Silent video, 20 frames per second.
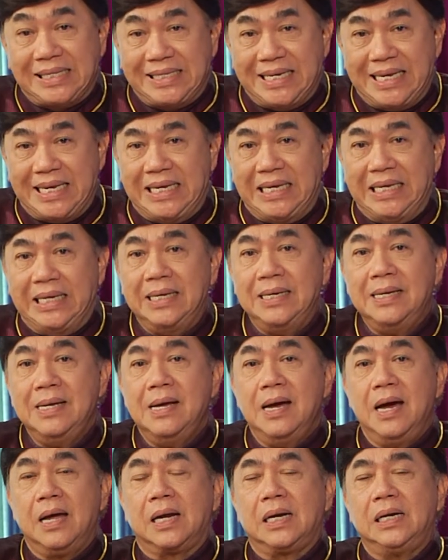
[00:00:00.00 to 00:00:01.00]

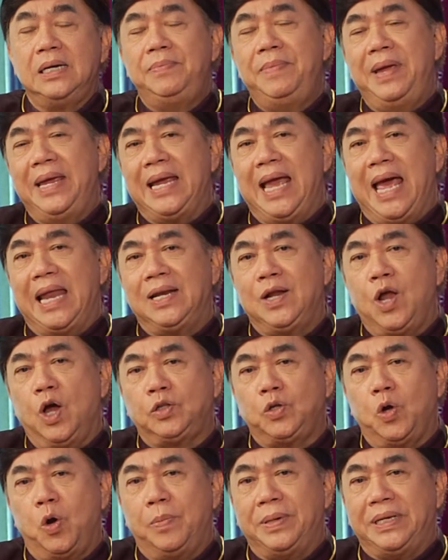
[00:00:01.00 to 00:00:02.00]
1154 หรือไม่งั้นก็
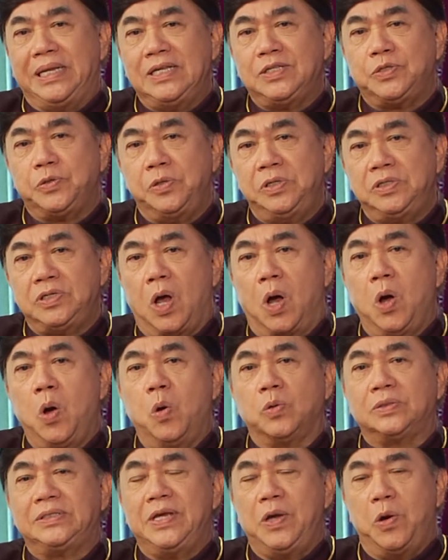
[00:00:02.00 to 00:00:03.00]
โทรไปที่
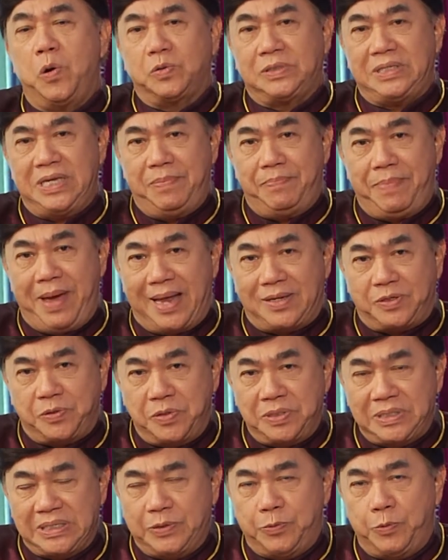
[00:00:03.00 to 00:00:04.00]

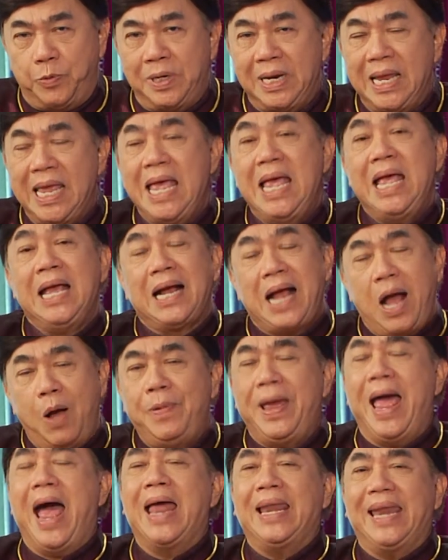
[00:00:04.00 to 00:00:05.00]
026464800 เข้าไป
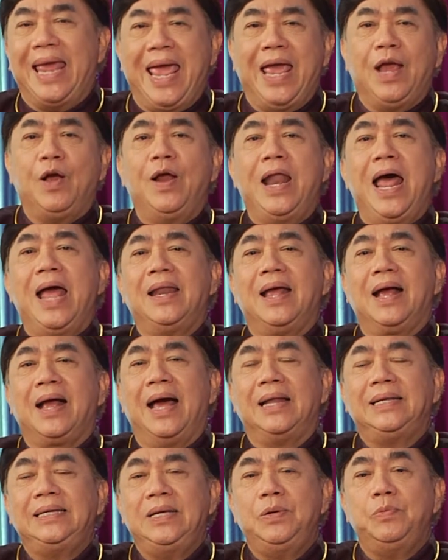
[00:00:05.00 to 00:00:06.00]
อ่านเองก็ได้นะ
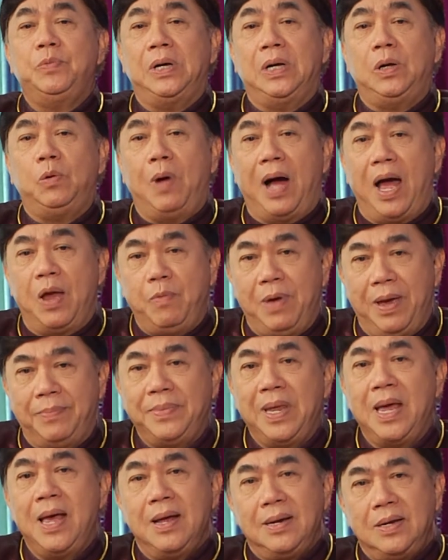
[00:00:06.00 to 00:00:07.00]
คะที่
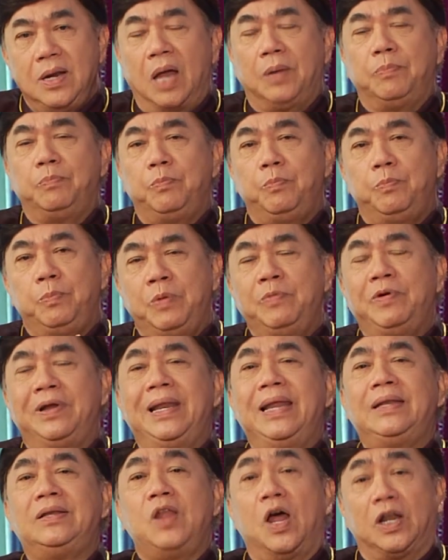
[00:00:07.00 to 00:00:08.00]

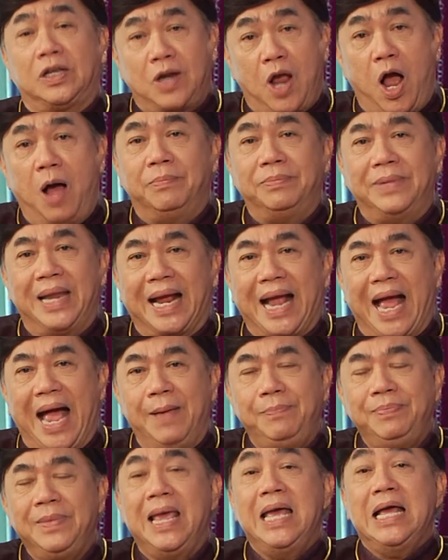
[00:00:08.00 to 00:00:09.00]
www.bimanet.com นะคะ
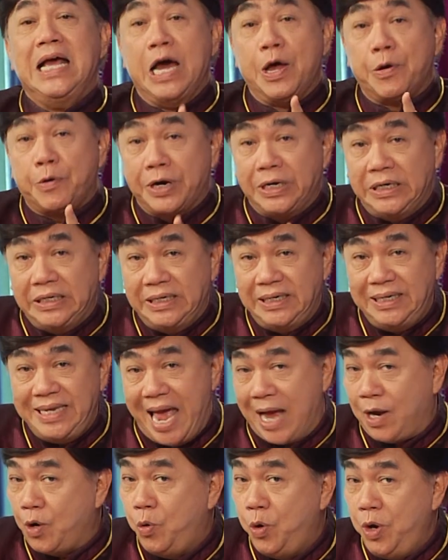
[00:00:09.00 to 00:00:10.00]
หรืออ
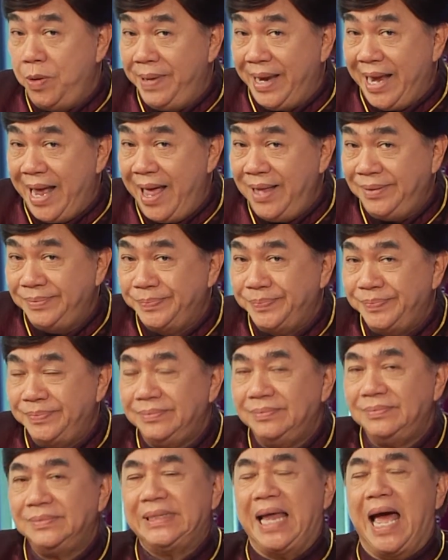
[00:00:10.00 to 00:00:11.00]
ยากคุยไหมคะ
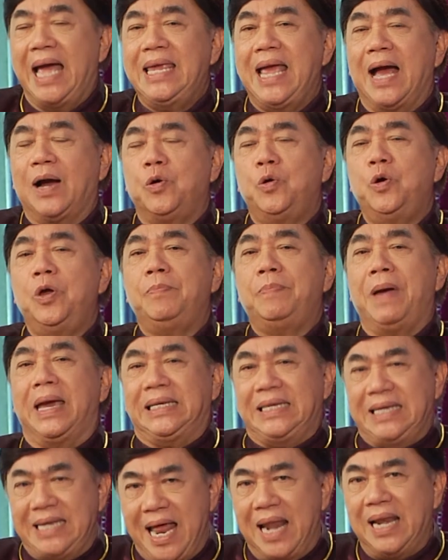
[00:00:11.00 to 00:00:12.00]
ถ้าอยากคุยไป
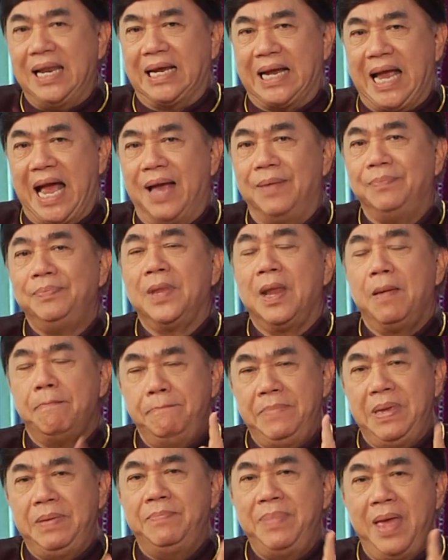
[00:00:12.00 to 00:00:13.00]
ที่นั่นเลยค่ะ
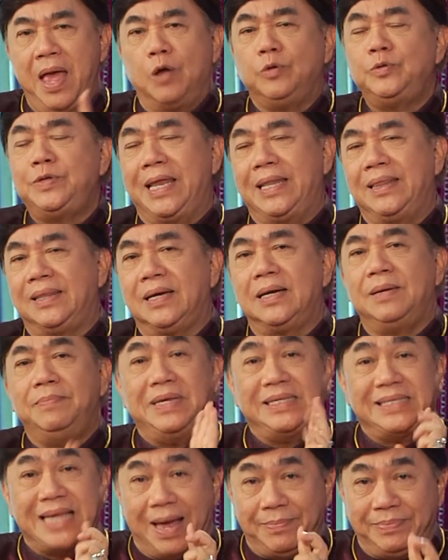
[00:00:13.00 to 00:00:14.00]
บิมเฮลท์เซ็นเตอร์
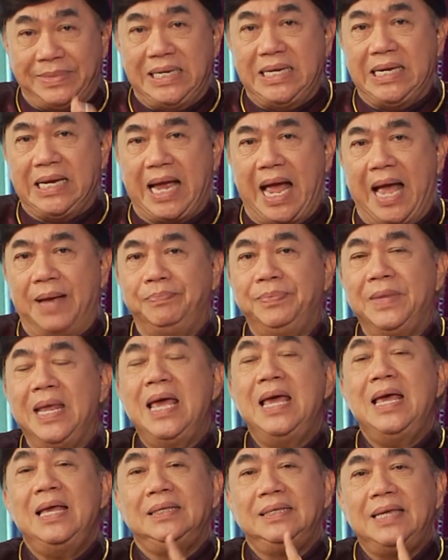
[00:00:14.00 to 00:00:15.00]
มี 3 ที่ค่ะ
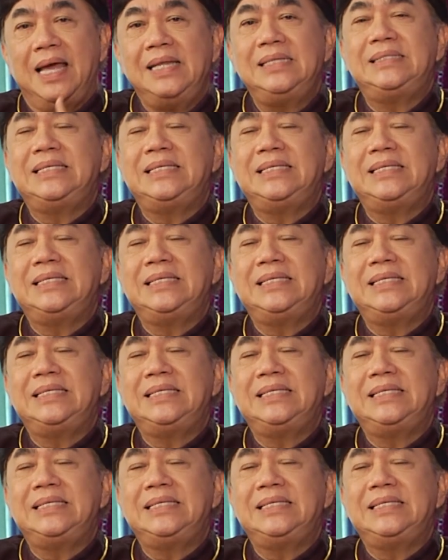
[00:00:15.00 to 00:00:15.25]
ชั้น